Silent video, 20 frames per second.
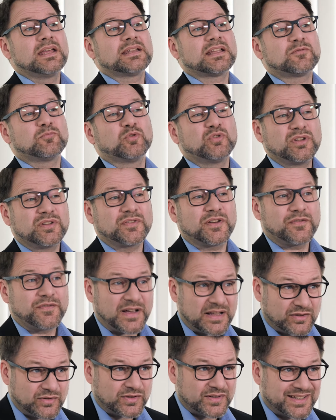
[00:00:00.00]
Das
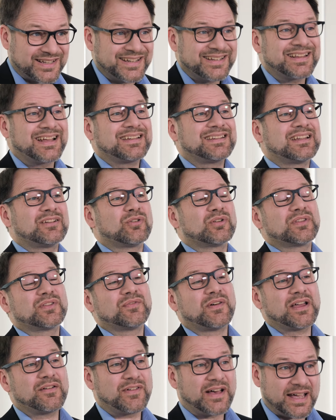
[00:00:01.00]
Bundesverfassungsgericht hat dann noch
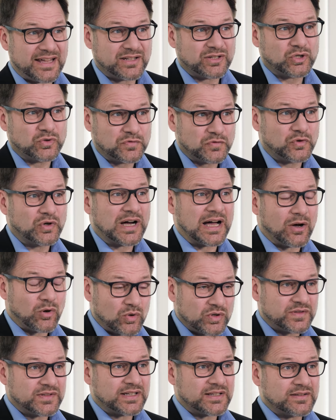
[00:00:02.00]
zwei weitere
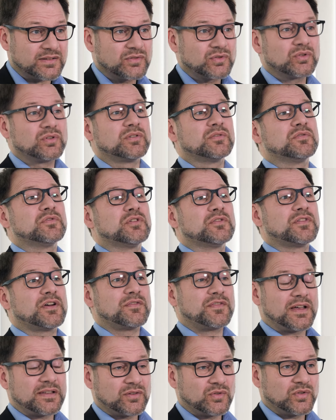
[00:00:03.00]
Voraussetzungen für
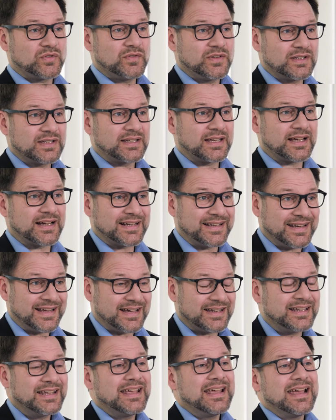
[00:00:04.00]
verfassungswidrig
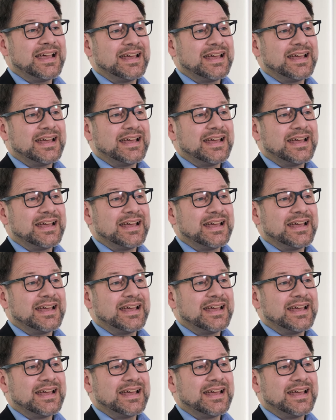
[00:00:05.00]
erklärt.